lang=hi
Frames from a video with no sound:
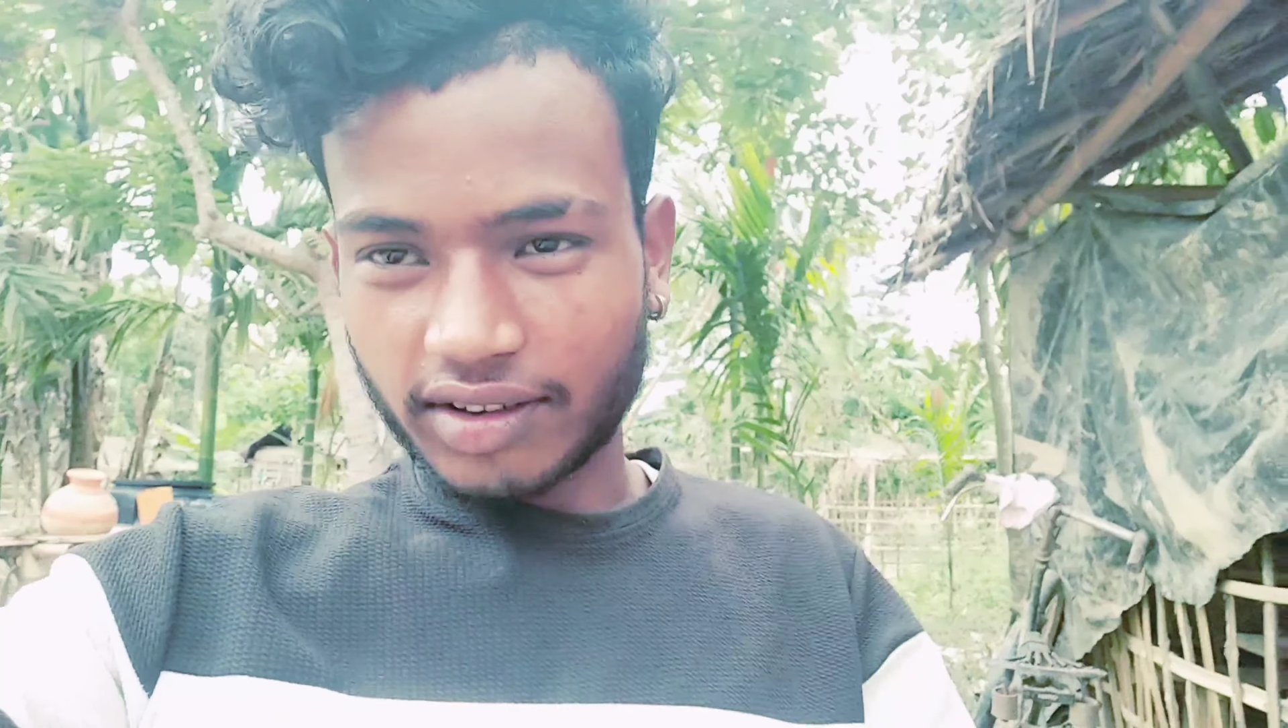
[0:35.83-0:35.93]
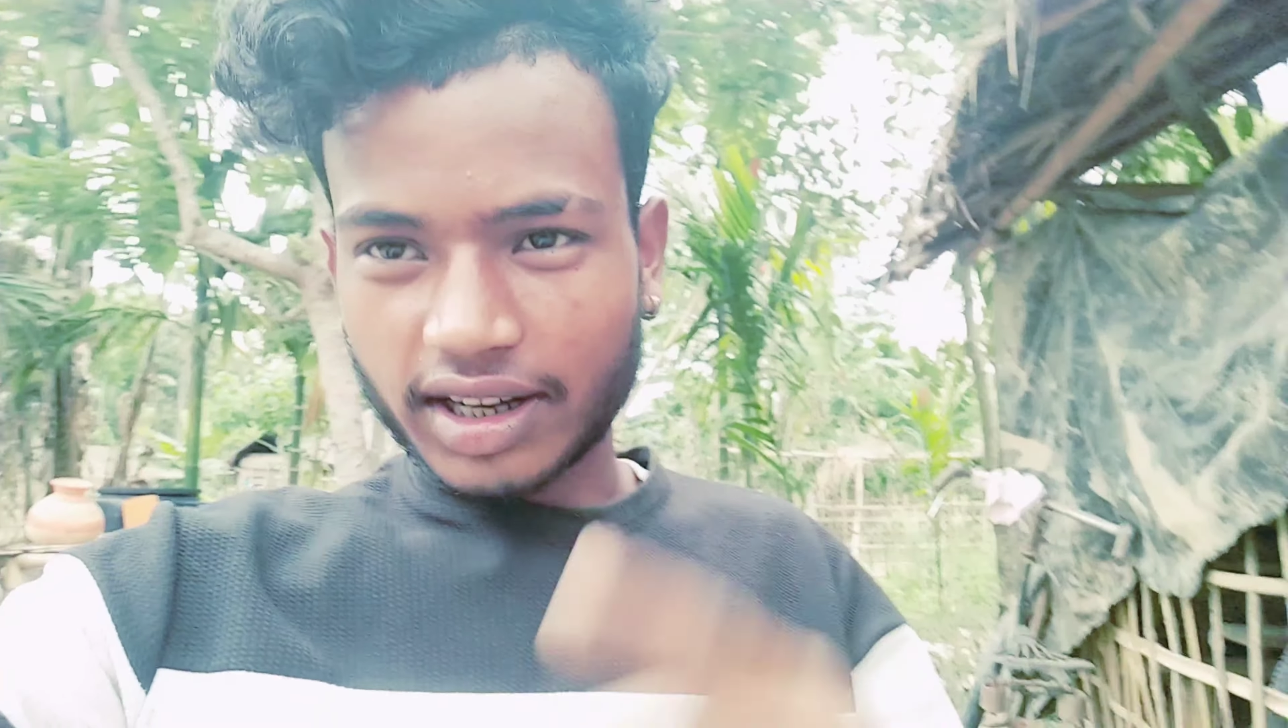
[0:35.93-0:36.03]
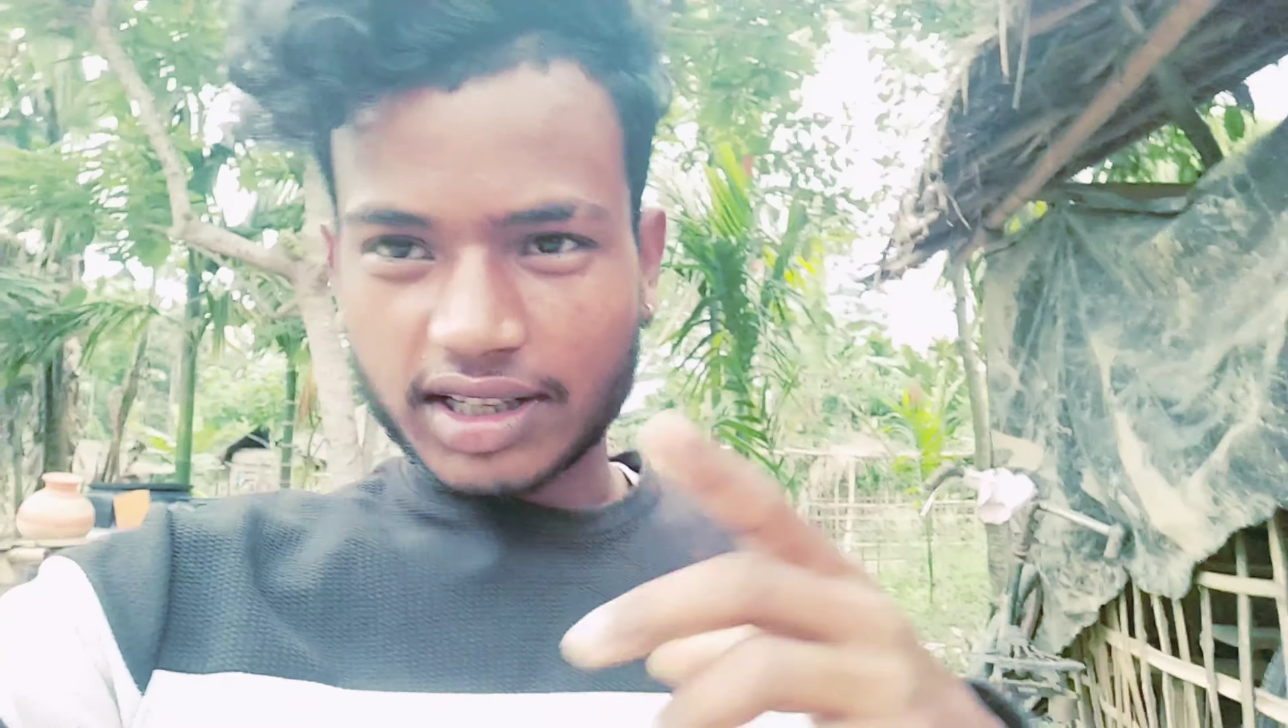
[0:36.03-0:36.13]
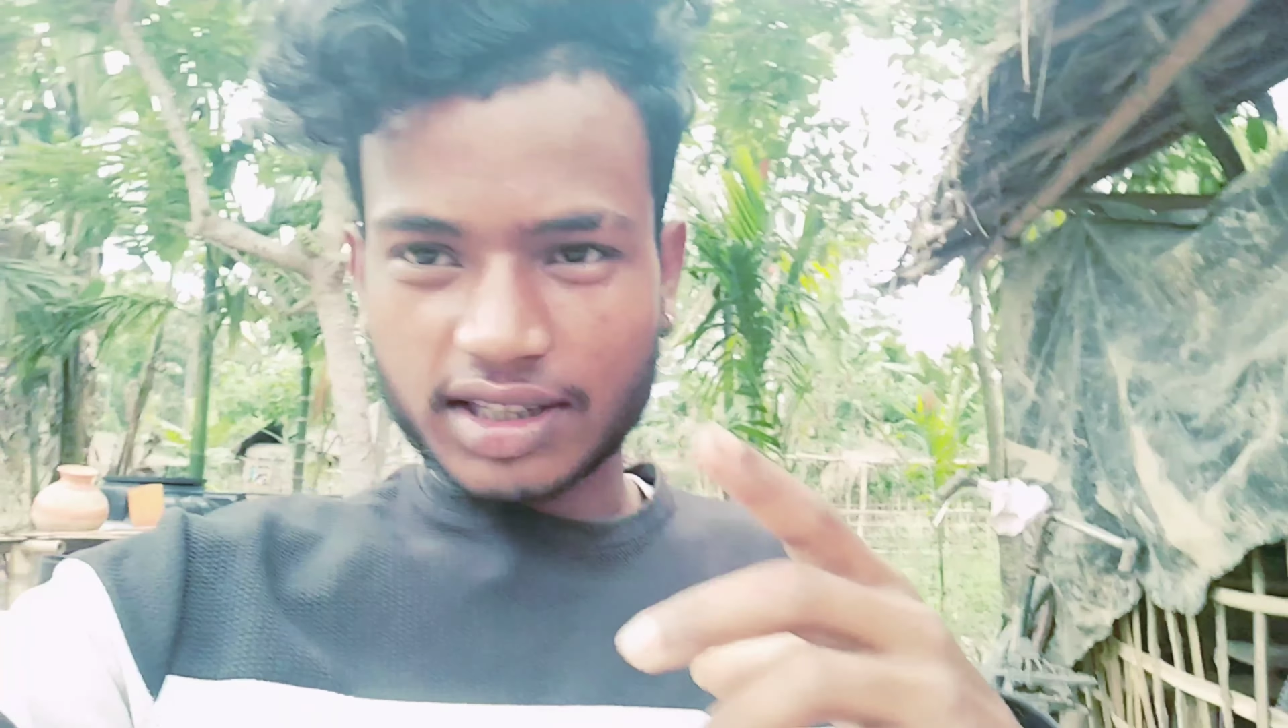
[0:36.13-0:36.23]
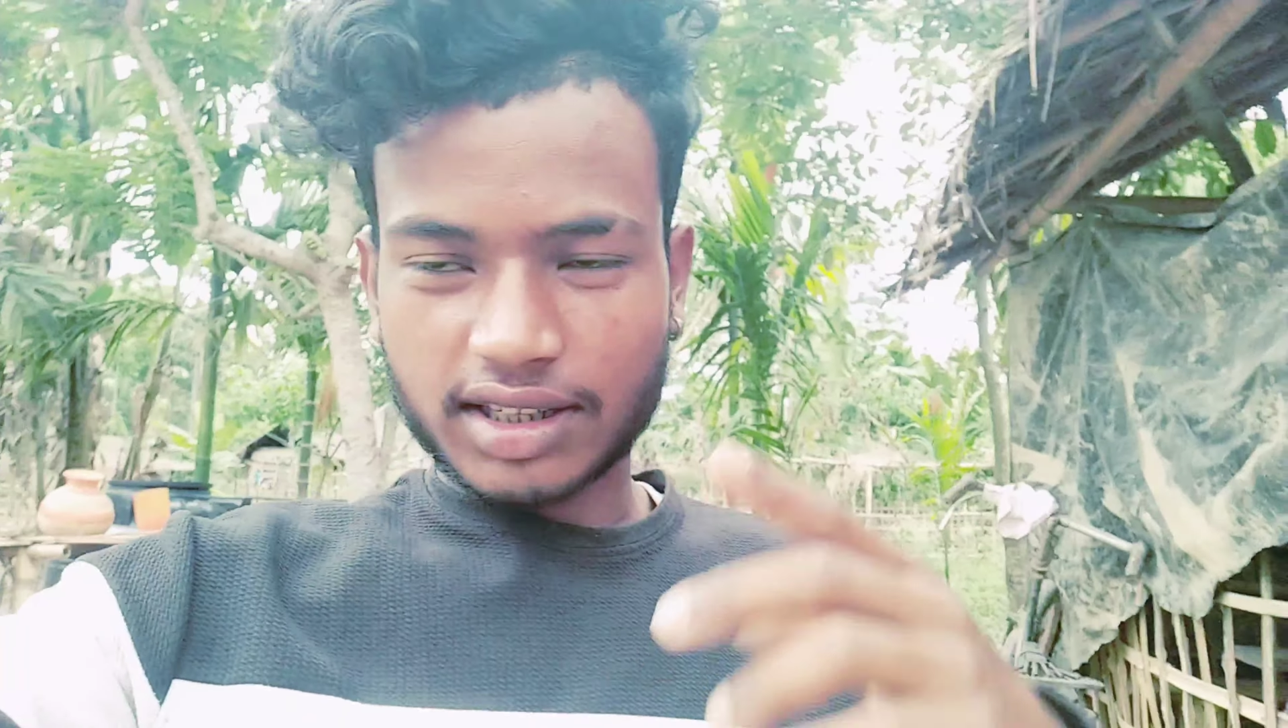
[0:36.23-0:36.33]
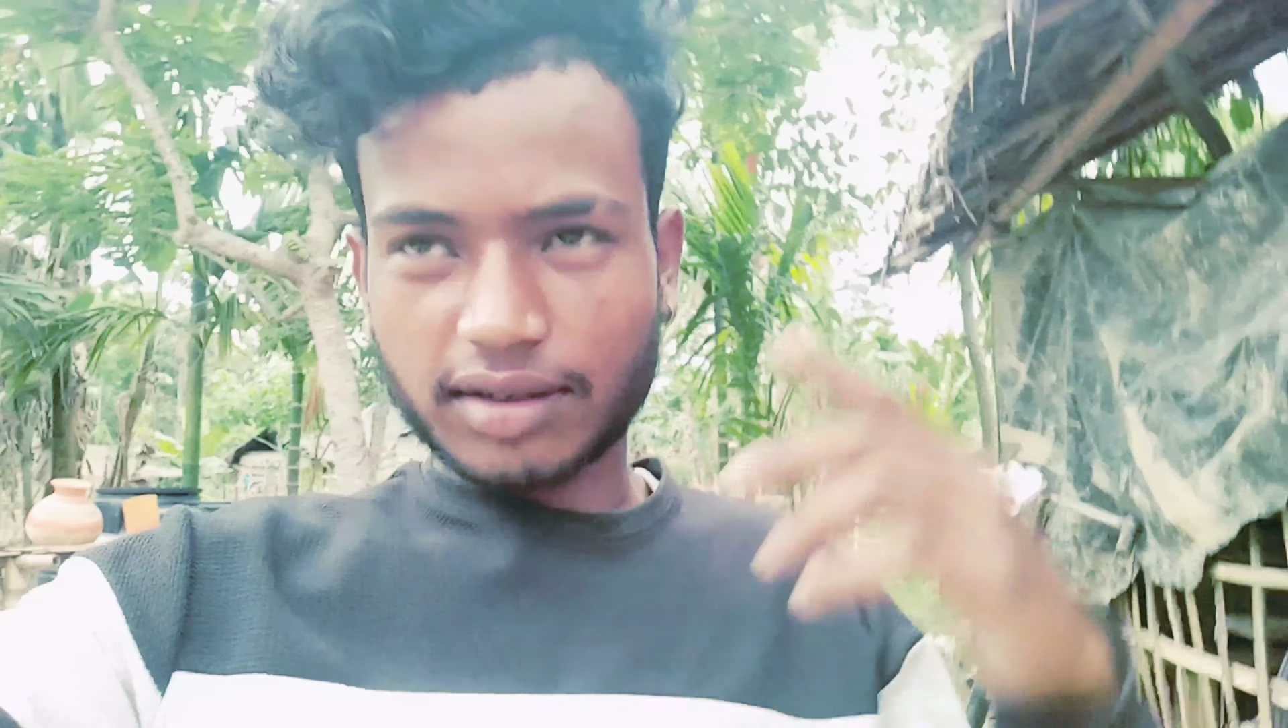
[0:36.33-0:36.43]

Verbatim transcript: तो गैस